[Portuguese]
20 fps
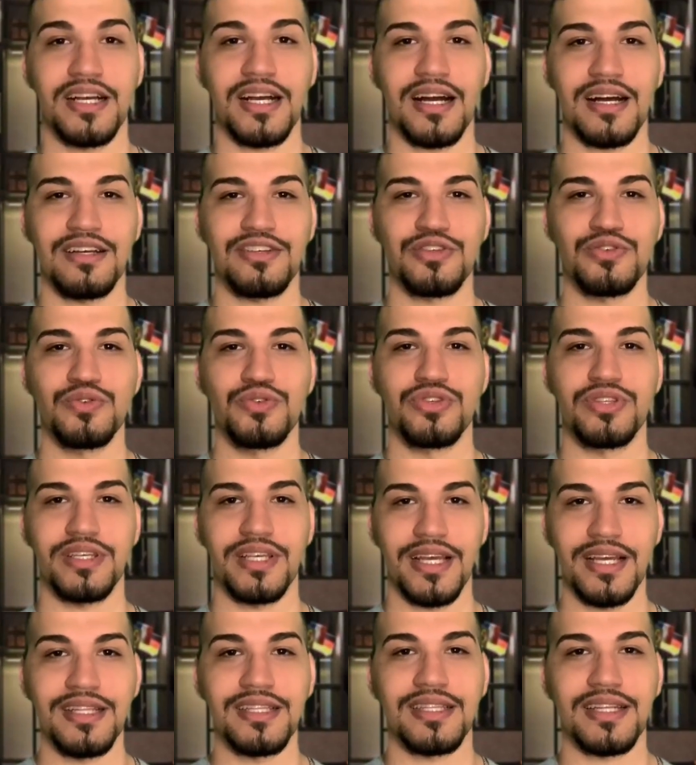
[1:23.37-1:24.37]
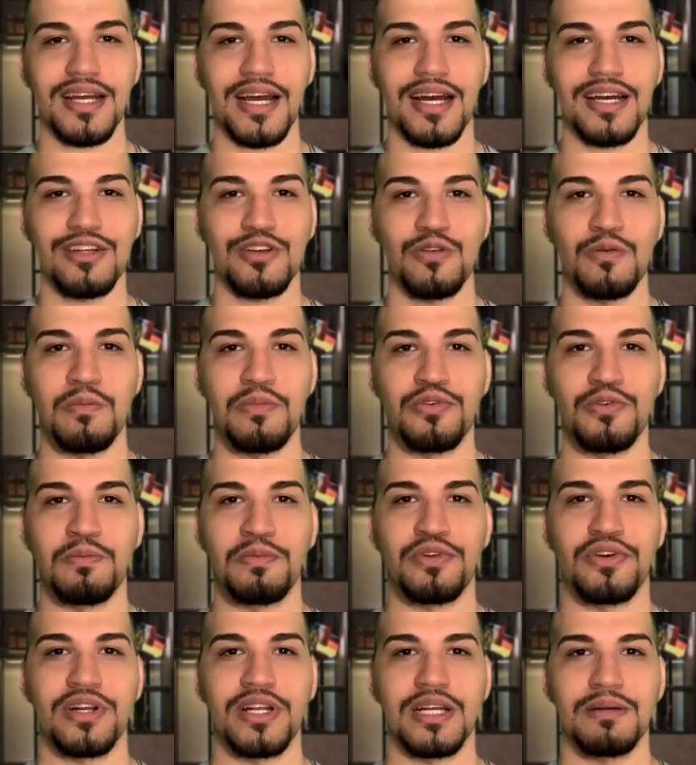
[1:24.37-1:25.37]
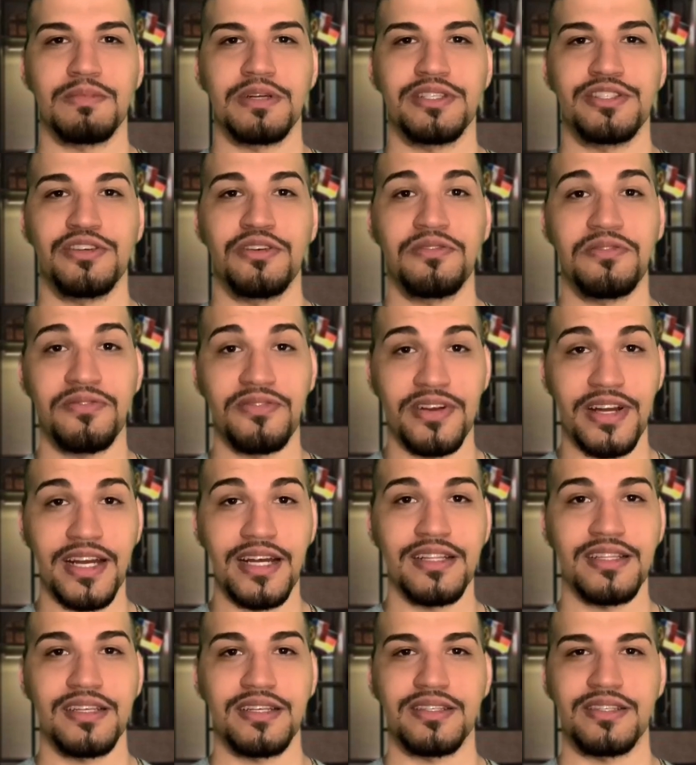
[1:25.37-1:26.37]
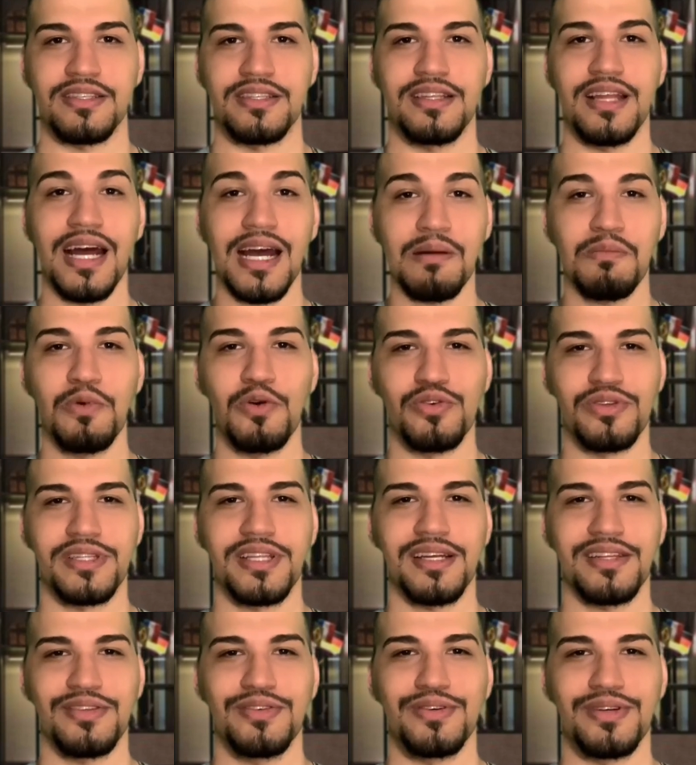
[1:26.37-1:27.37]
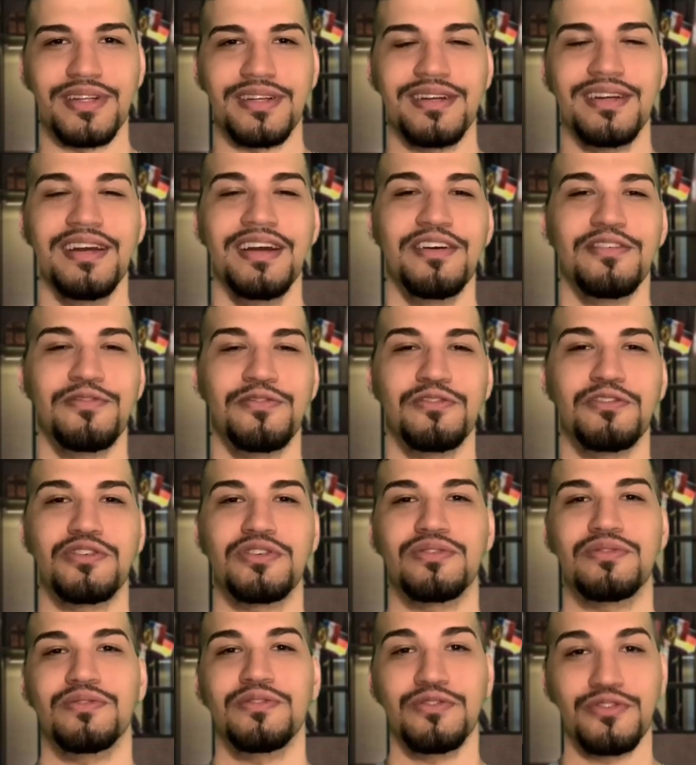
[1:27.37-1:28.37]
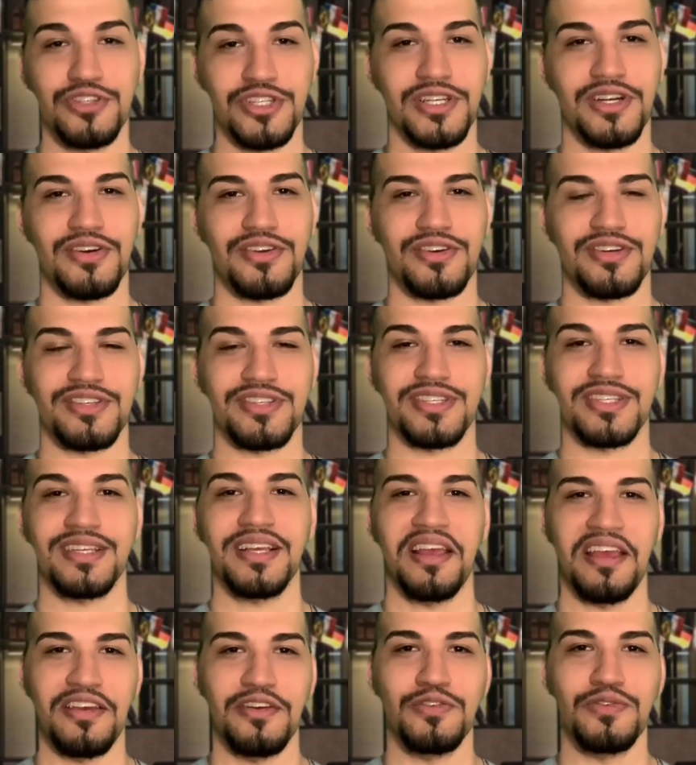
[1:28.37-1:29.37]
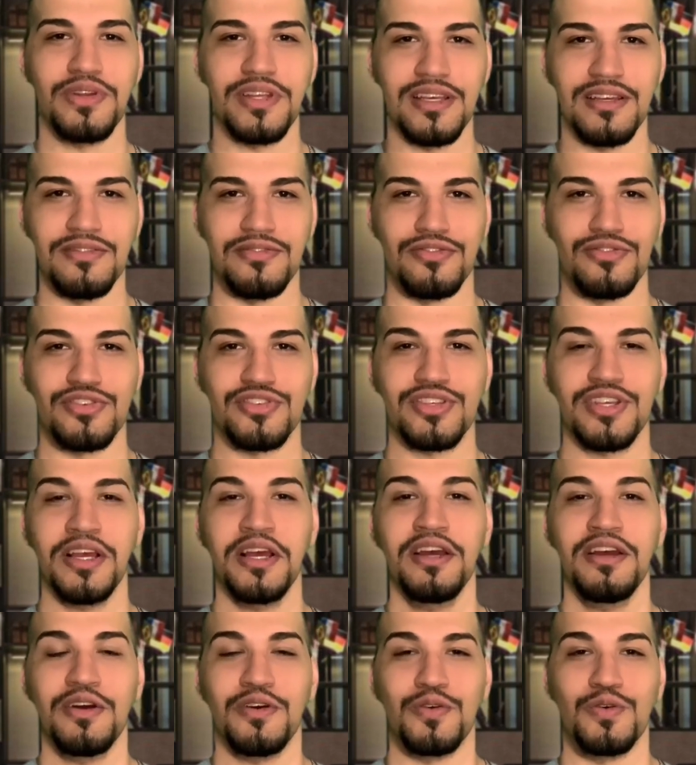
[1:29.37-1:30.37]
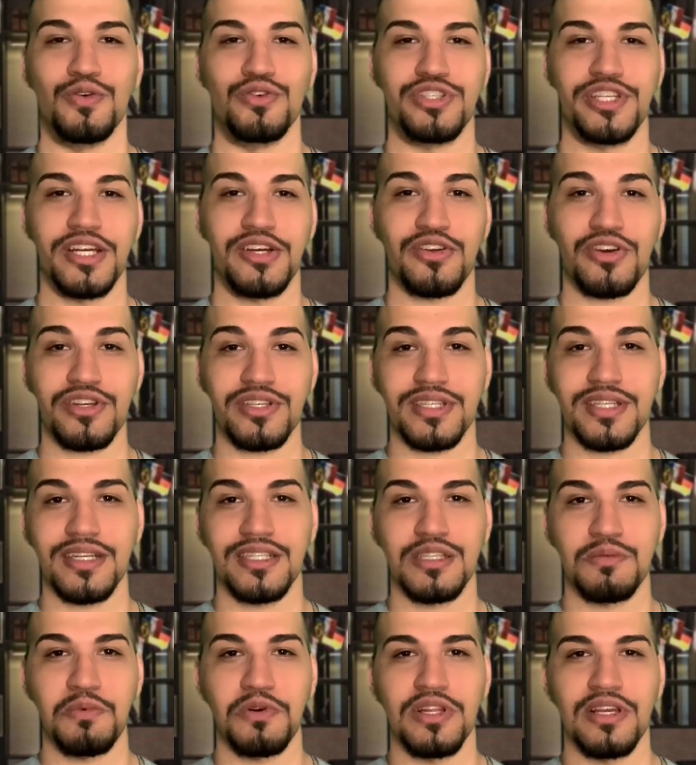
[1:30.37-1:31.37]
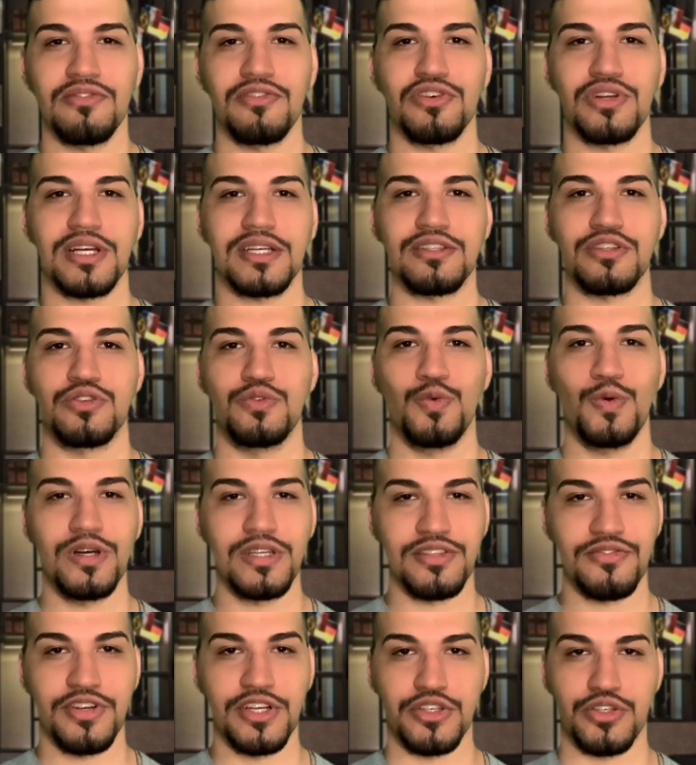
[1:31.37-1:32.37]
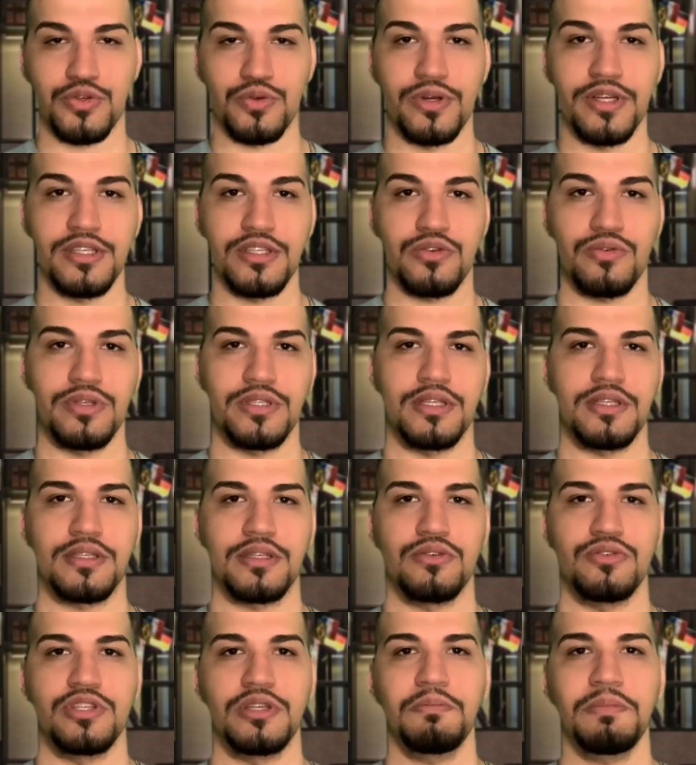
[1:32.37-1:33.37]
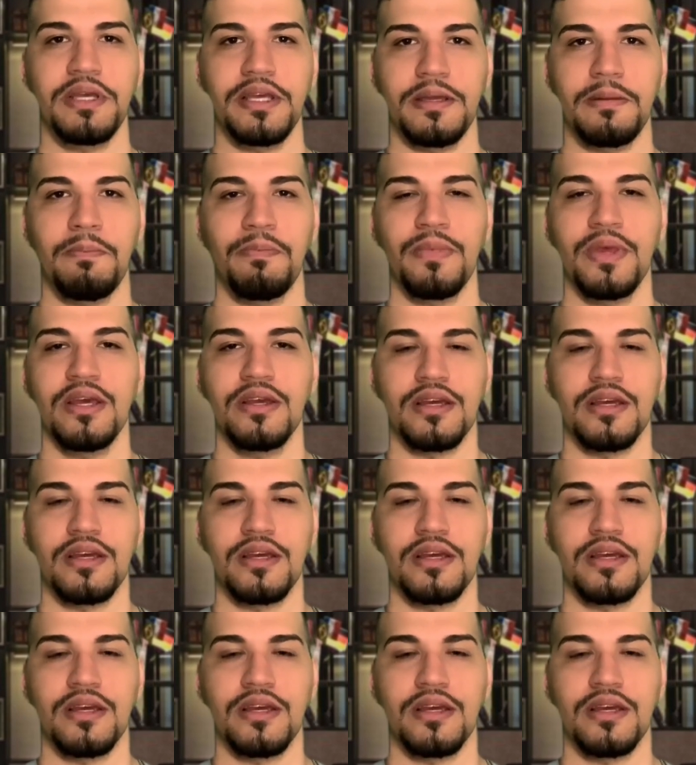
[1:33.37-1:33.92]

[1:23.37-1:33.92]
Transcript: caso, os que entraram para o programa de ofertas da montadora foram o Cross e o Nivus. O T-Cross está disponível nas duas versões com isenção de IPI.